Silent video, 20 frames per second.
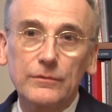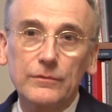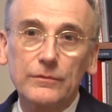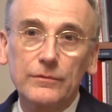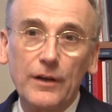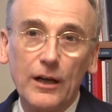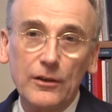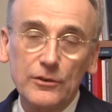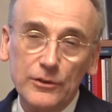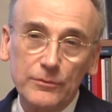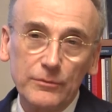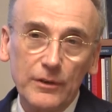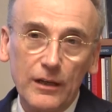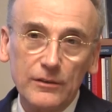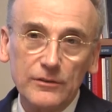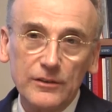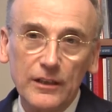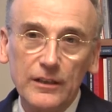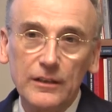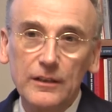W każdym
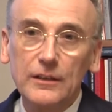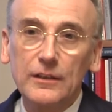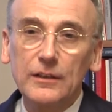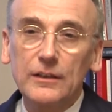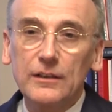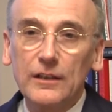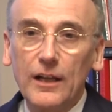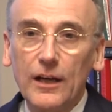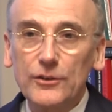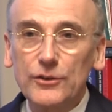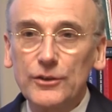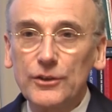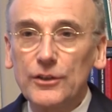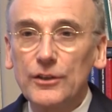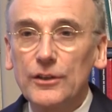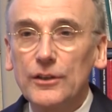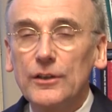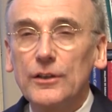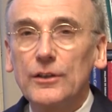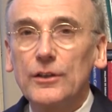razie nasi